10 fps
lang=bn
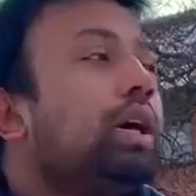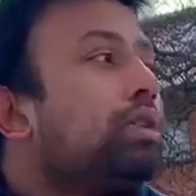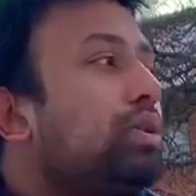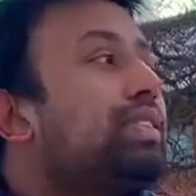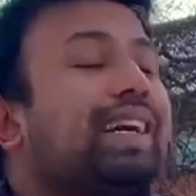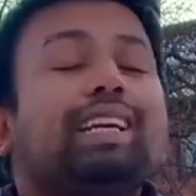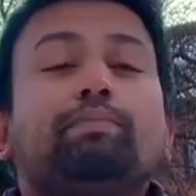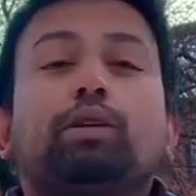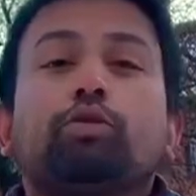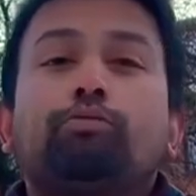সো
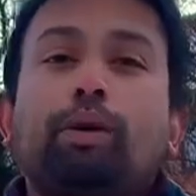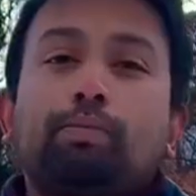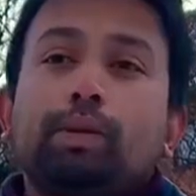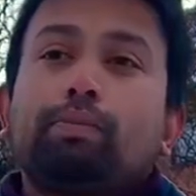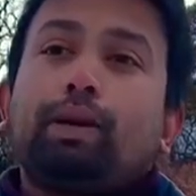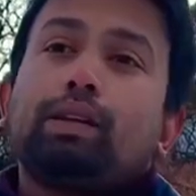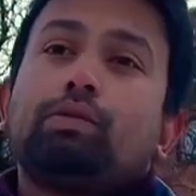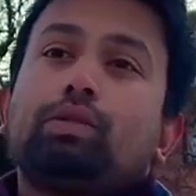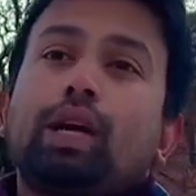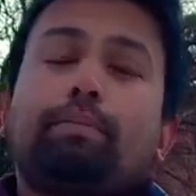স্টেটমেন্ট অফ পারপাস মানে
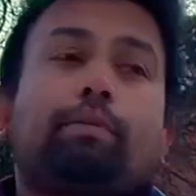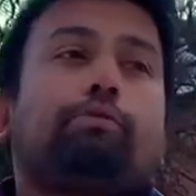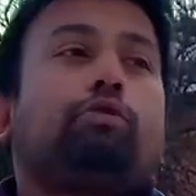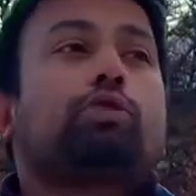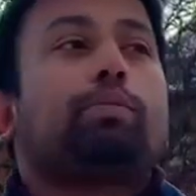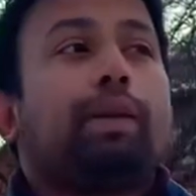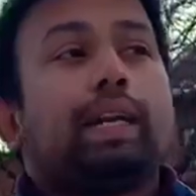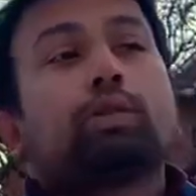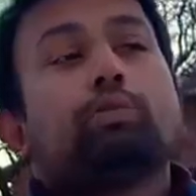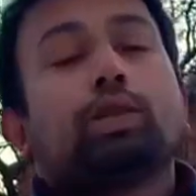হচ্ছে আপনার ফিউচার
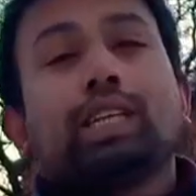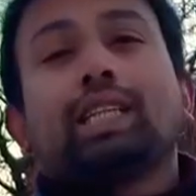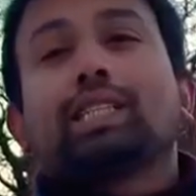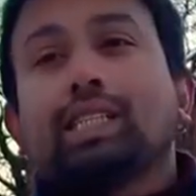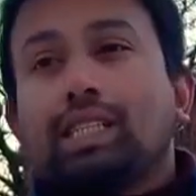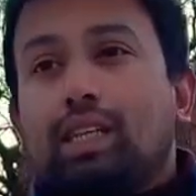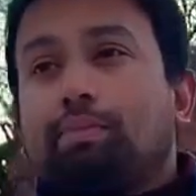প্ল্যান সম্বন্ধে জানতে চাচ্ছে